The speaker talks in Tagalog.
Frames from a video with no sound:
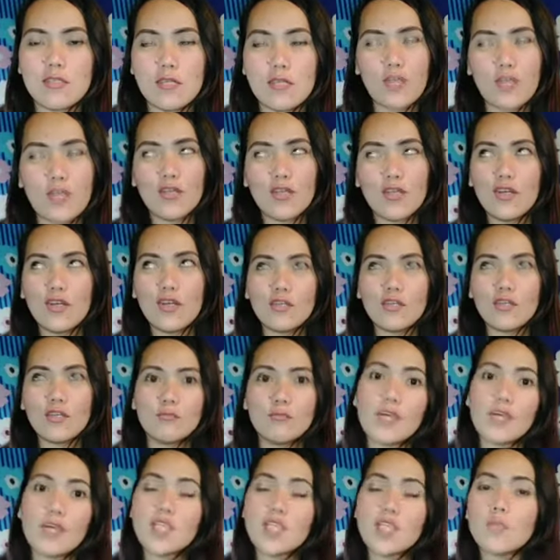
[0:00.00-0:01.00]
Ayan.
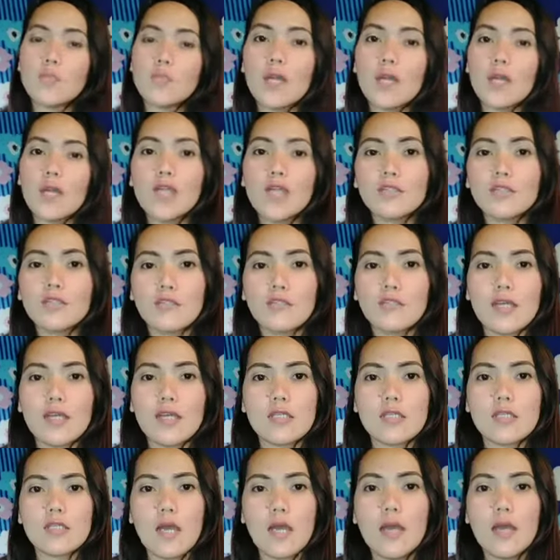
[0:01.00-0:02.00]
Brush, pang ano to
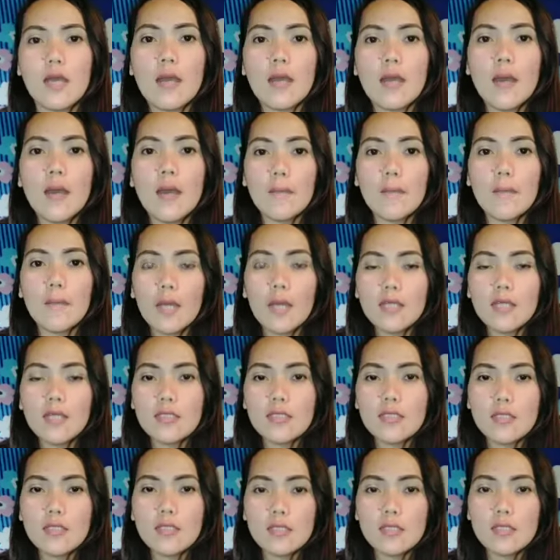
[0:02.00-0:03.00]
guys ah, pang
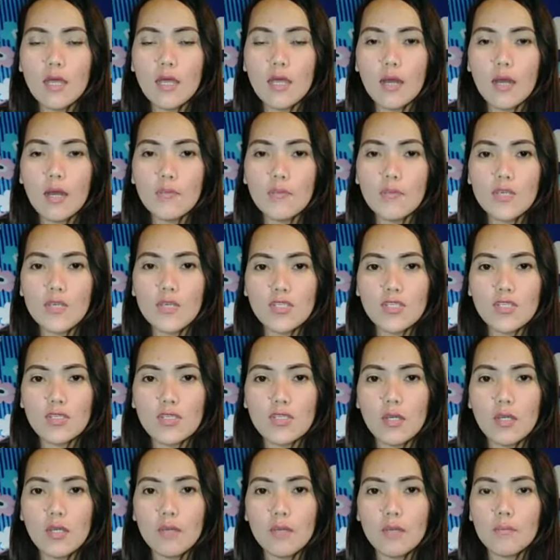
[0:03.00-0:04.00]
uh, brush
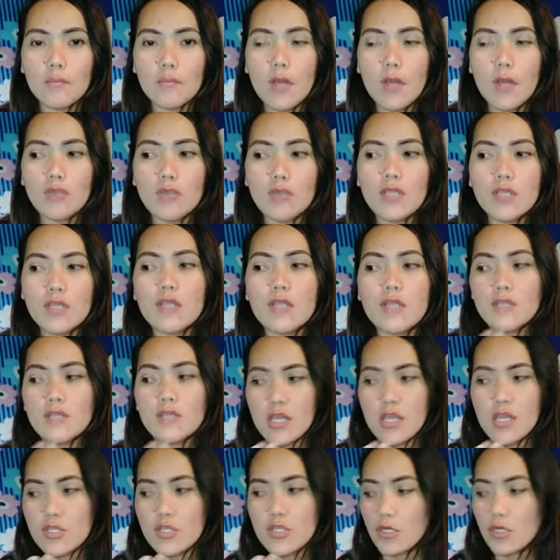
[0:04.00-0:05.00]
ng
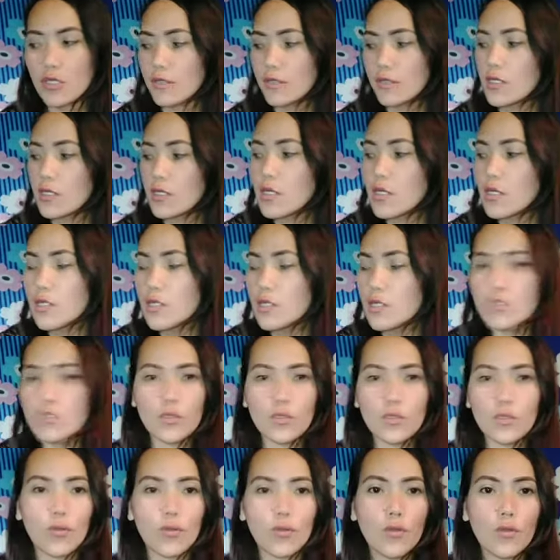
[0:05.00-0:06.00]
foundation.
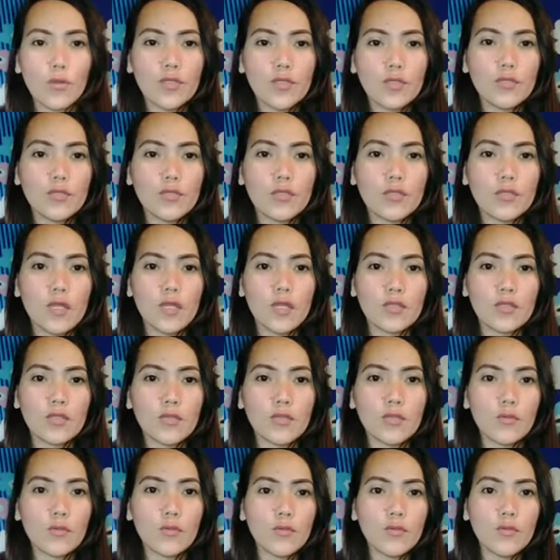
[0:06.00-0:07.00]
So, kukunin ko na
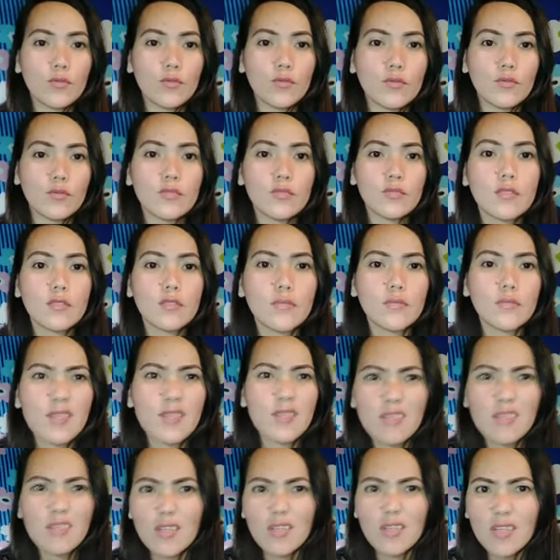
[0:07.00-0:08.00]
ito. Ay,
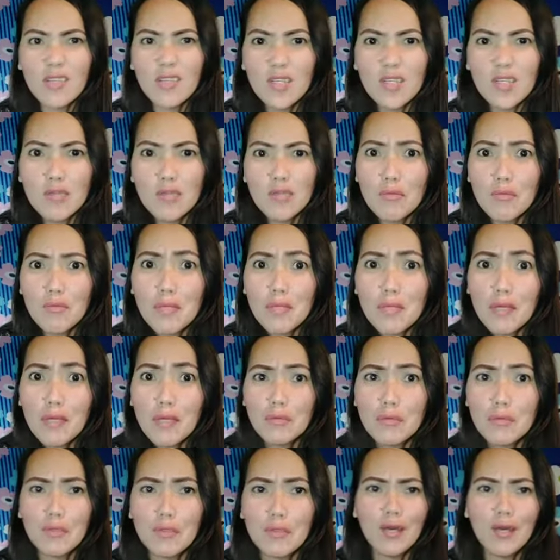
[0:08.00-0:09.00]
kilikili ko na
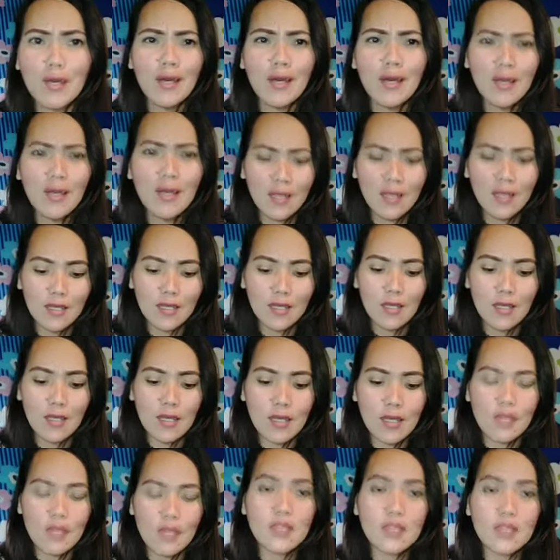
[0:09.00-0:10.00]
yan.
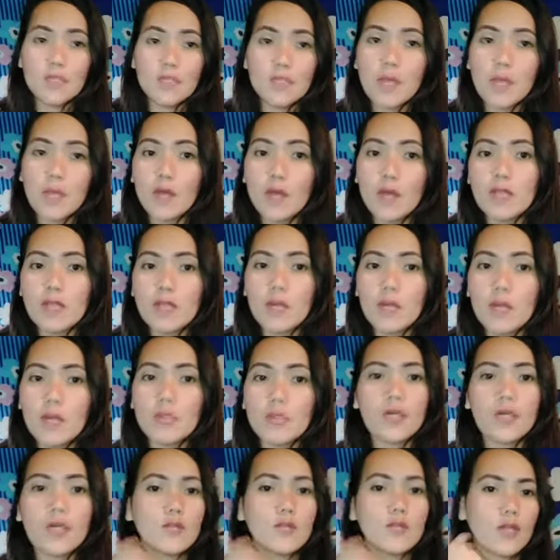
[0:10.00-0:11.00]
Hindi pa ako
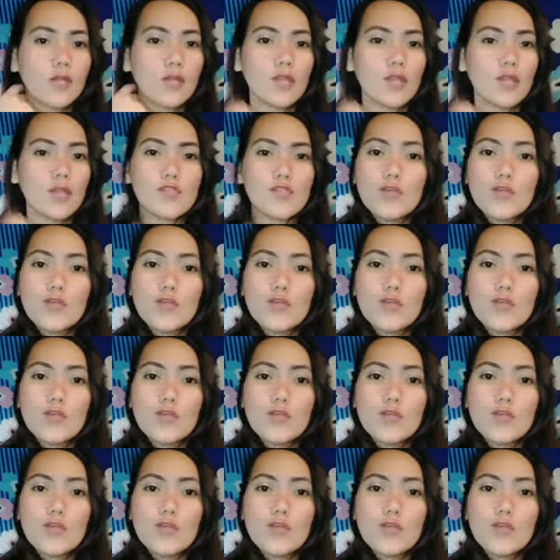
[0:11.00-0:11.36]
nakapag-ano guys.